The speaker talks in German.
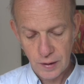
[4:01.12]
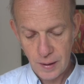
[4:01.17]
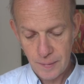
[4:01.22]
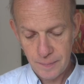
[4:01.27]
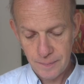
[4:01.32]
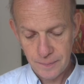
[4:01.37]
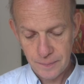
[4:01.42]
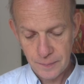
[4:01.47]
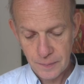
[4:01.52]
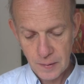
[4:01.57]

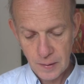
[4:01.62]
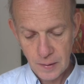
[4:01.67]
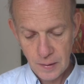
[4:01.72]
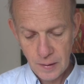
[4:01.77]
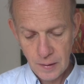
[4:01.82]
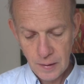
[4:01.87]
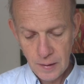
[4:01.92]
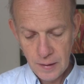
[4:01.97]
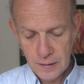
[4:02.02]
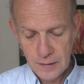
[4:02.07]
haben.
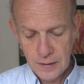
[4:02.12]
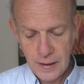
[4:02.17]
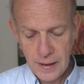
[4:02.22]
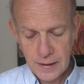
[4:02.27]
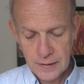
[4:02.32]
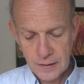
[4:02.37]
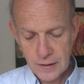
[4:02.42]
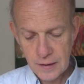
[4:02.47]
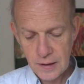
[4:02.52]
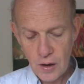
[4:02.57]
Sie
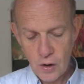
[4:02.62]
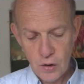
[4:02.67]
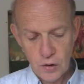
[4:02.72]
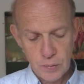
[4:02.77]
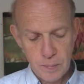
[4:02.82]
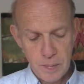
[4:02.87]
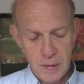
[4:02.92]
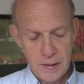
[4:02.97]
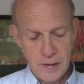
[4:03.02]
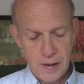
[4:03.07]
lässt sich
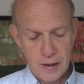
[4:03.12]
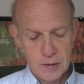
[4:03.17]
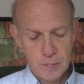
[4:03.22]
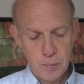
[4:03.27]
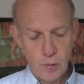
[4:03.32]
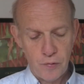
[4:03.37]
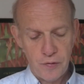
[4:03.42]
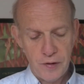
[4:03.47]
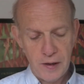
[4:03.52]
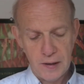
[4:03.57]
ausbilden als
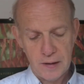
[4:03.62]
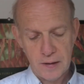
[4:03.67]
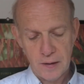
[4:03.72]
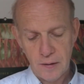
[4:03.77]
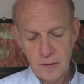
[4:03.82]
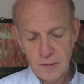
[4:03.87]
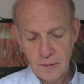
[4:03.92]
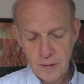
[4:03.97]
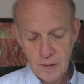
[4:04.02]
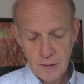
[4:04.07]

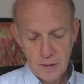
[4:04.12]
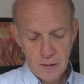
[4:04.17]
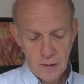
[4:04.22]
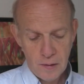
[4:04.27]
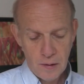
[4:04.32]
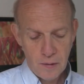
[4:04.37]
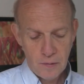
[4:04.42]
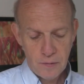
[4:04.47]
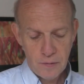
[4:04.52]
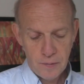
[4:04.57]
Prophetin.
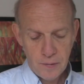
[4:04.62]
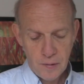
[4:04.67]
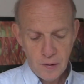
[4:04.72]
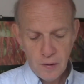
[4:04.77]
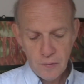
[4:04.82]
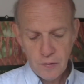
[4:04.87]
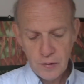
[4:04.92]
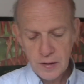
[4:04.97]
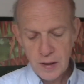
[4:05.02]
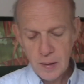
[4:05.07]

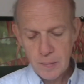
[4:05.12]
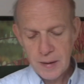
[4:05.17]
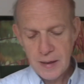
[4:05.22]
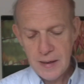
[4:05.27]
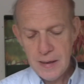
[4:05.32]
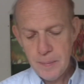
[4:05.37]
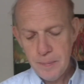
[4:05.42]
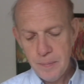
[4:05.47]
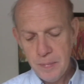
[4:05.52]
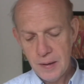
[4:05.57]
Von ihrem
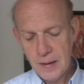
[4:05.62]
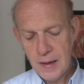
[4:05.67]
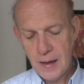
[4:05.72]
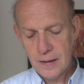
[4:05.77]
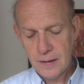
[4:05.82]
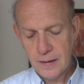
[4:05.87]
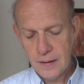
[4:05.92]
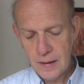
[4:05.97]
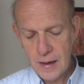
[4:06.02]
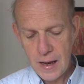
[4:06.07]
geliebten
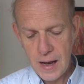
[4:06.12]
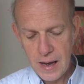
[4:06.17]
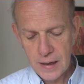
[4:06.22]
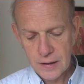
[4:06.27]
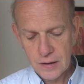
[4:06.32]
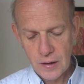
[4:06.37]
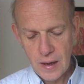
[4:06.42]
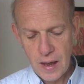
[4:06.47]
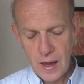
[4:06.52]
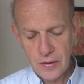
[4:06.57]
Gatten
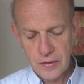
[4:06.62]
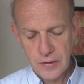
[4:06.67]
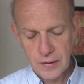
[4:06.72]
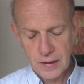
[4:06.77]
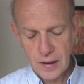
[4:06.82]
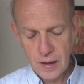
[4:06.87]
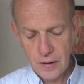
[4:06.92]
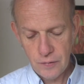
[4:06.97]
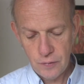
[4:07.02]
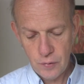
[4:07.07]
Art
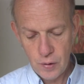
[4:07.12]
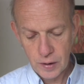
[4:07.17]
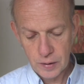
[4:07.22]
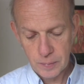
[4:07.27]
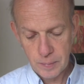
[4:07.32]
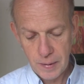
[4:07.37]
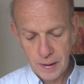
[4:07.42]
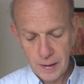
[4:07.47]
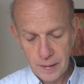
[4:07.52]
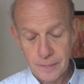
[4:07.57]
Arthur kein
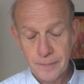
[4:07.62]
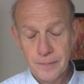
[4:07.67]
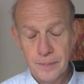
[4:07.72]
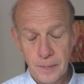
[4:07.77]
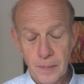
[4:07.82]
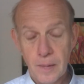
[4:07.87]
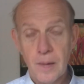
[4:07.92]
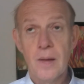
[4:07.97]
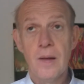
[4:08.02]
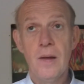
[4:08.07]
Wort mehr.
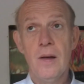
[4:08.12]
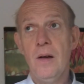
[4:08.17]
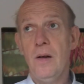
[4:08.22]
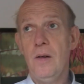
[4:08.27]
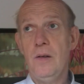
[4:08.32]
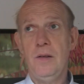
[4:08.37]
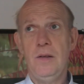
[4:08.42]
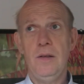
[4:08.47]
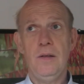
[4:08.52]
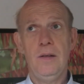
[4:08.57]

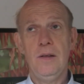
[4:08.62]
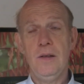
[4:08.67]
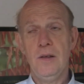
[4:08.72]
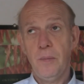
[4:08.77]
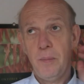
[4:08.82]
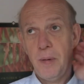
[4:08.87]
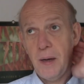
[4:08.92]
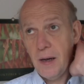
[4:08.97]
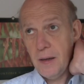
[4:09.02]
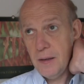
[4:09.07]
Und
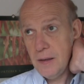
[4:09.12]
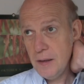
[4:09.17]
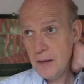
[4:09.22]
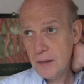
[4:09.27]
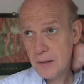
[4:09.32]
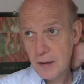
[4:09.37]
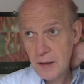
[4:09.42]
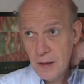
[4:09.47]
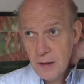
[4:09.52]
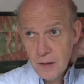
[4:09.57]
diese
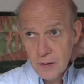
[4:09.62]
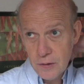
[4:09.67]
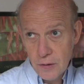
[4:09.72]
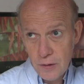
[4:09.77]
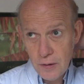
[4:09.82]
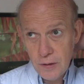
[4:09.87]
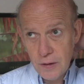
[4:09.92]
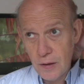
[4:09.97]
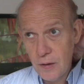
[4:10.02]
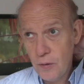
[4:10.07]
Parallelität, also
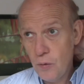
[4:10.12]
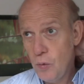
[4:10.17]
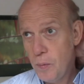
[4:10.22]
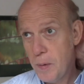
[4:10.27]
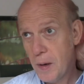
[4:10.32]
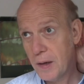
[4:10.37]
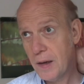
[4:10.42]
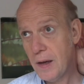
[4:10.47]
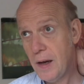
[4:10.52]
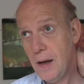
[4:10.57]
dieser
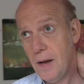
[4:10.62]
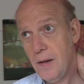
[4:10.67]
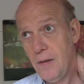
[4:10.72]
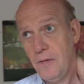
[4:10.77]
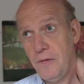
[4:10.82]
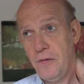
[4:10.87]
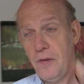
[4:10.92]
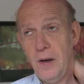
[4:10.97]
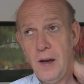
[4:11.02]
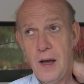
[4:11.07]

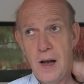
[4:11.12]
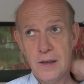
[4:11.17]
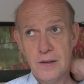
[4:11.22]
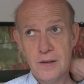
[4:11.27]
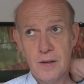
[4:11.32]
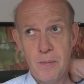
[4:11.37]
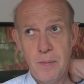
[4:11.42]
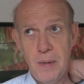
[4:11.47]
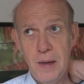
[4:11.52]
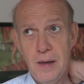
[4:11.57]
Übergang von
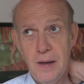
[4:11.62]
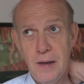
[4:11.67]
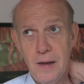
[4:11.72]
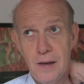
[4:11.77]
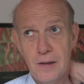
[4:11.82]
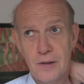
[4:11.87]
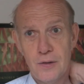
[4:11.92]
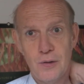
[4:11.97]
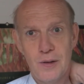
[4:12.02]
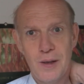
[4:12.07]
Arthur
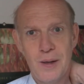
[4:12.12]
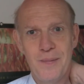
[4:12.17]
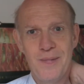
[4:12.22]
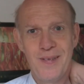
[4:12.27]
Miller zu, dem,